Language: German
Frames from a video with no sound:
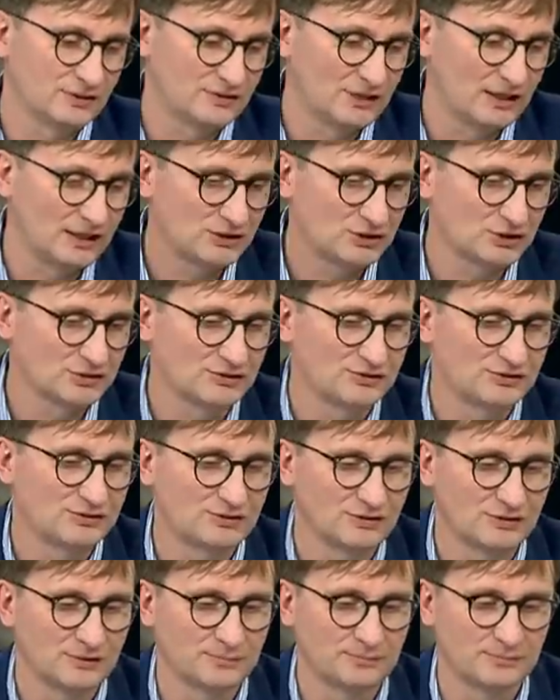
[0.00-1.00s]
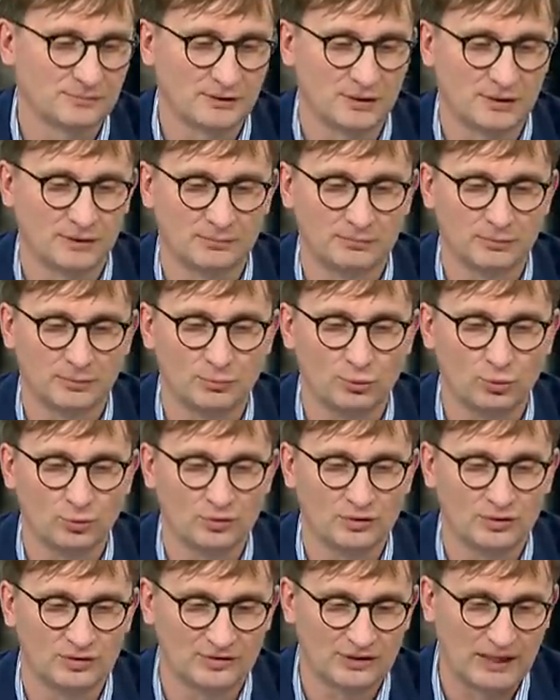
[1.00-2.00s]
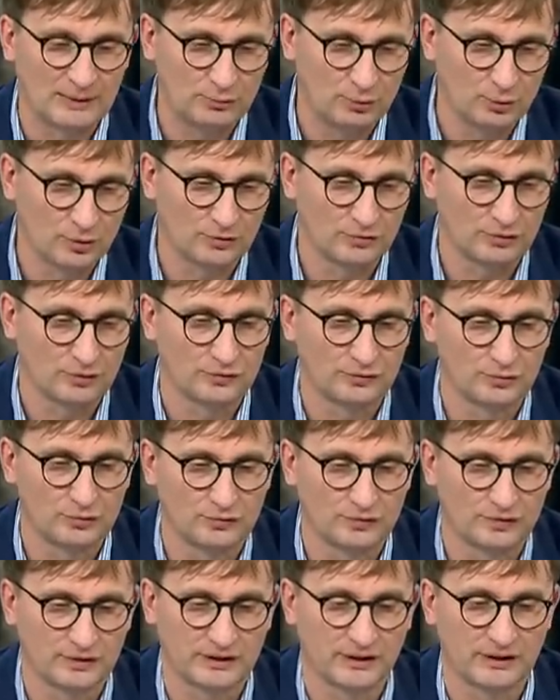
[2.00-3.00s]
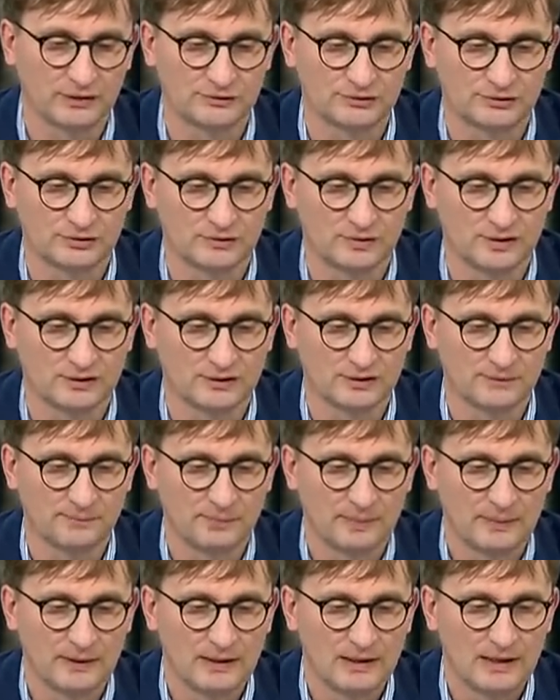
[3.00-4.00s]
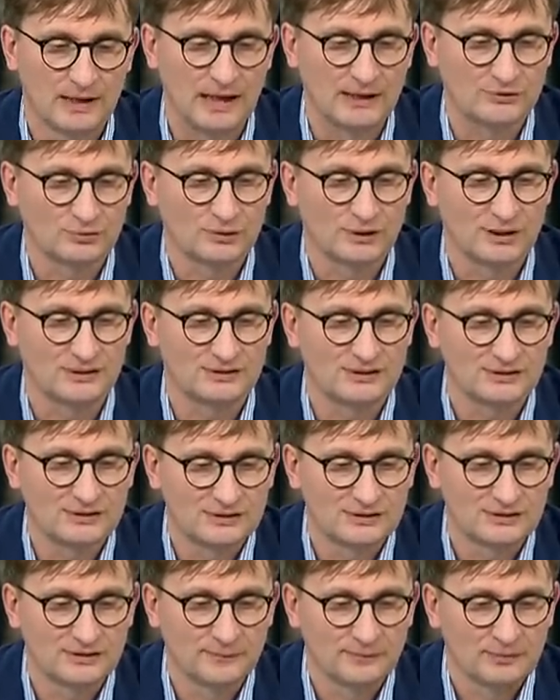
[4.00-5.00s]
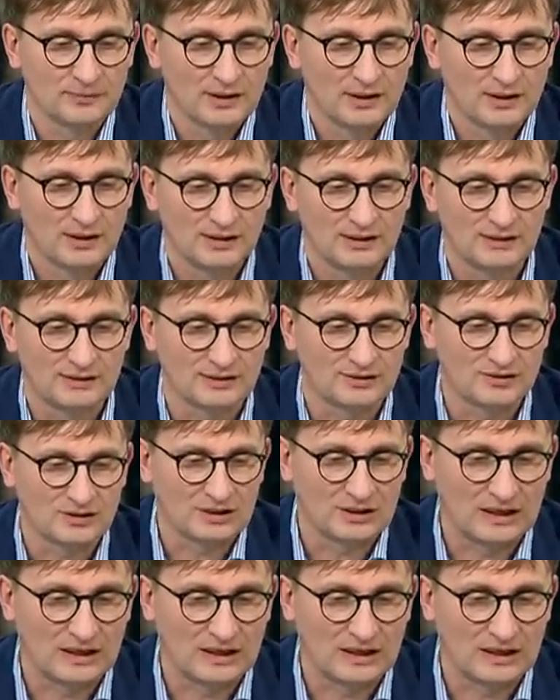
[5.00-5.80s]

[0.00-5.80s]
Intelligence ähm, äh, bemühen, die das Abhören von Funkverkehr und so weiter. Also es ist das